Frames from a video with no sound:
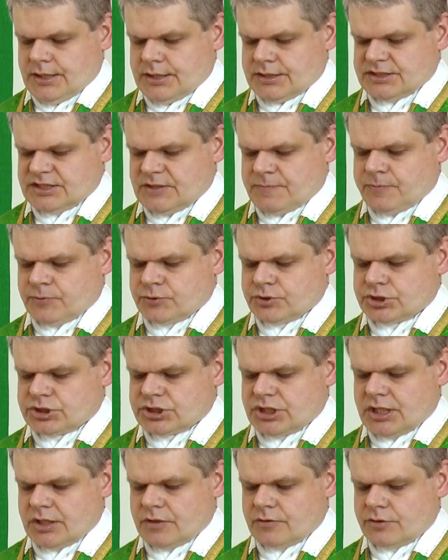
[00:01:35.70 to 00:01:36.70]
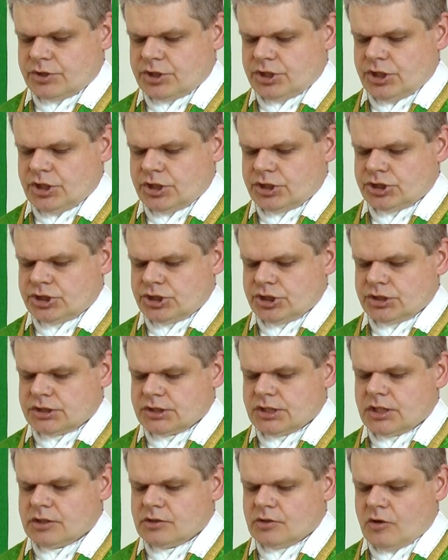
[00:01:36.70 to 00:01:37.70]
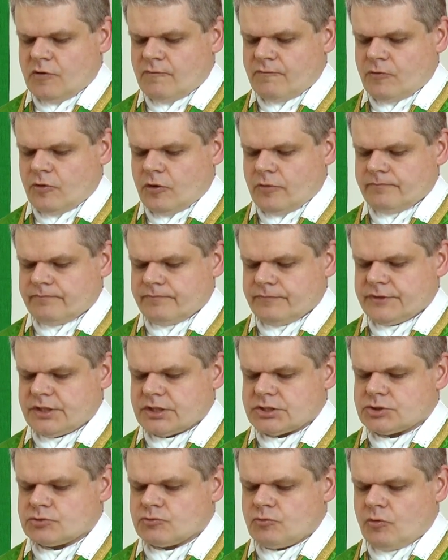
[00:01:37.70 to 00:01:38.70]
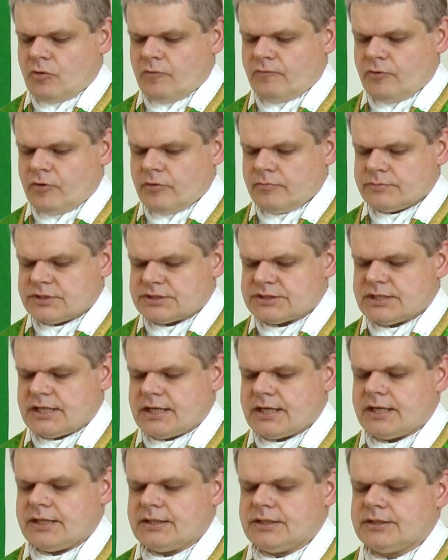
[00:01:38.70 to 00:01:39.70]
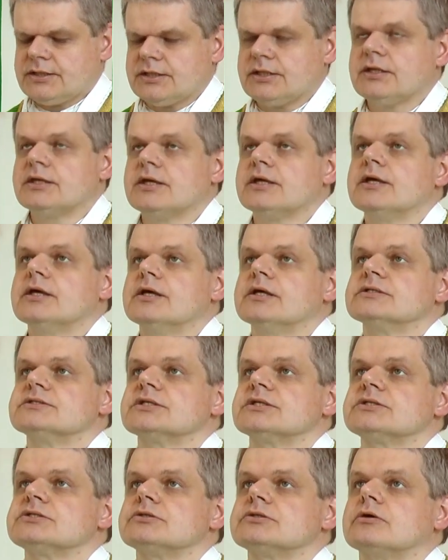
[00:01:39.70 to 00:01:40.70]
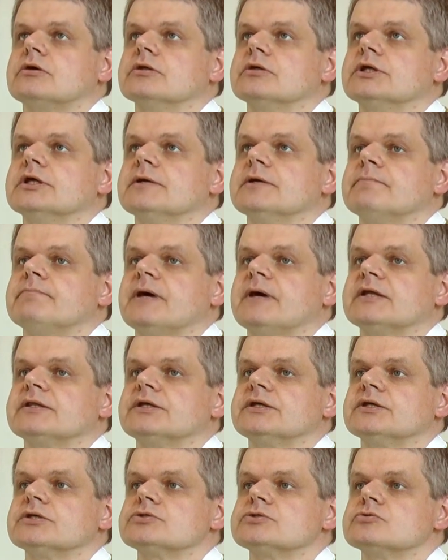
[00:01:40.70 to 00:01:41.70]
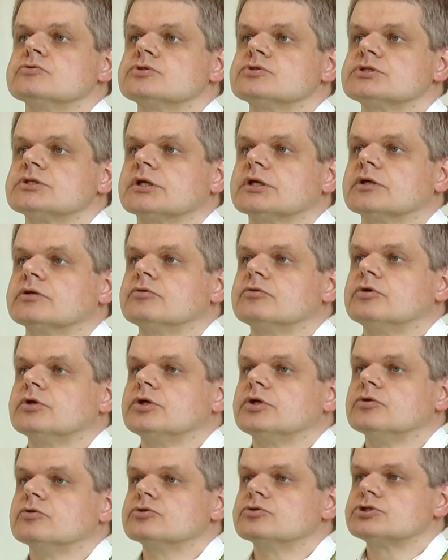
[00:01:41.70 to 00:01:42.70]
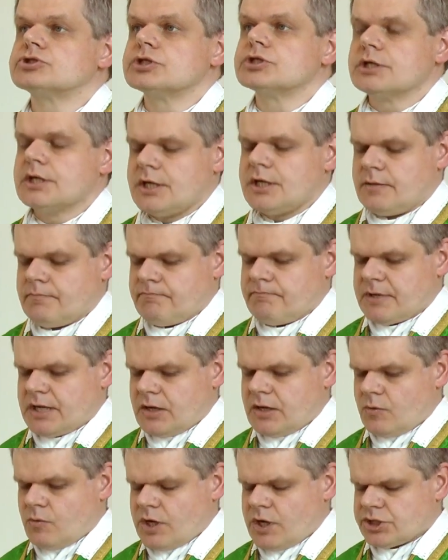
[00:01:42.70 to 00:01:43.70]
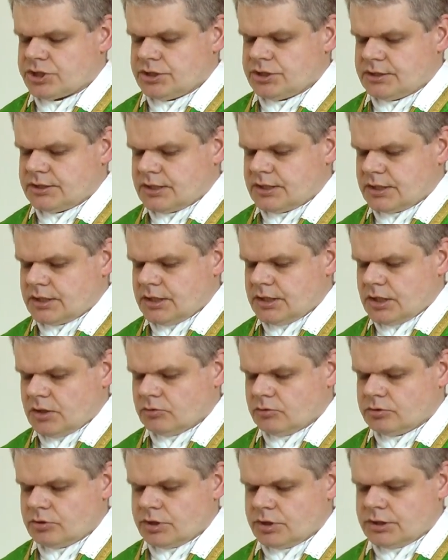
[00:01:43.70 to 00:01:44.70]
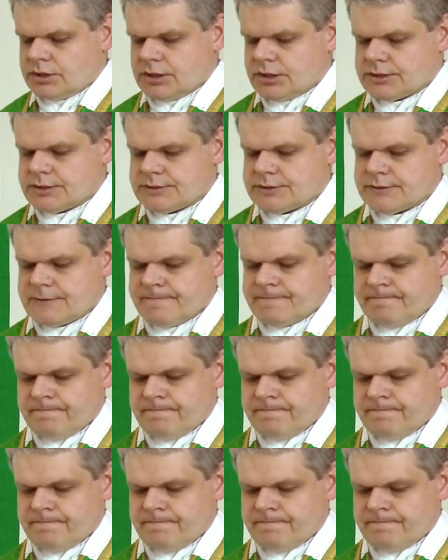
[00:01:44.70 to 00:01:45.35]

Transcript: zapuszczają sieci na nowo, na słowo zachęty ze strony Pana Jezusa, który już miał właśnie taki autorytet.